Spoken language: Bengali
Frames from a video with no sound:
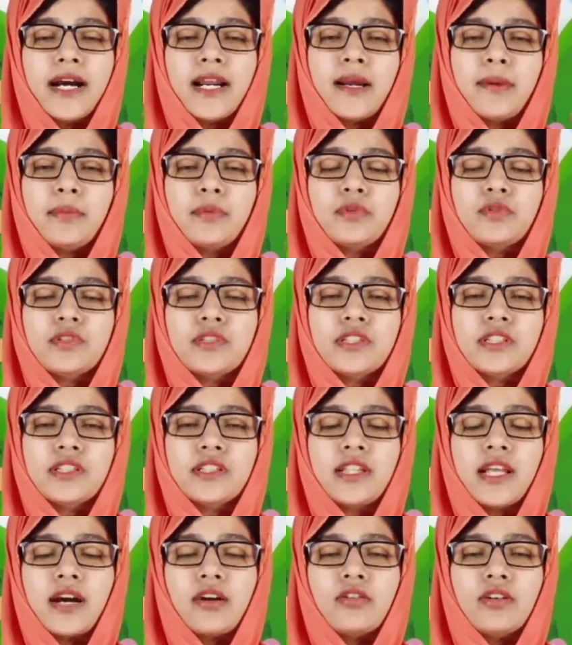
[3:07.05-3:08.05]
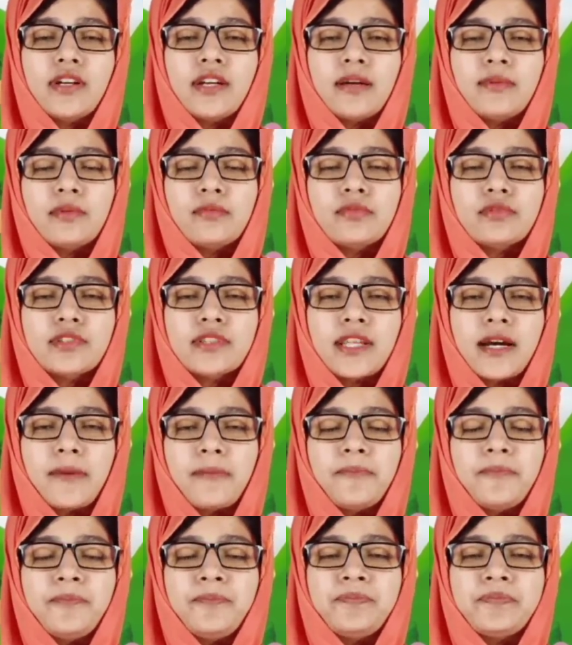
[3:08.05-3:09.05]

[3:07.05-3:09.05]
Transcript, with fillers: খারাপ করছি তাহলে না আমি বুঝতাম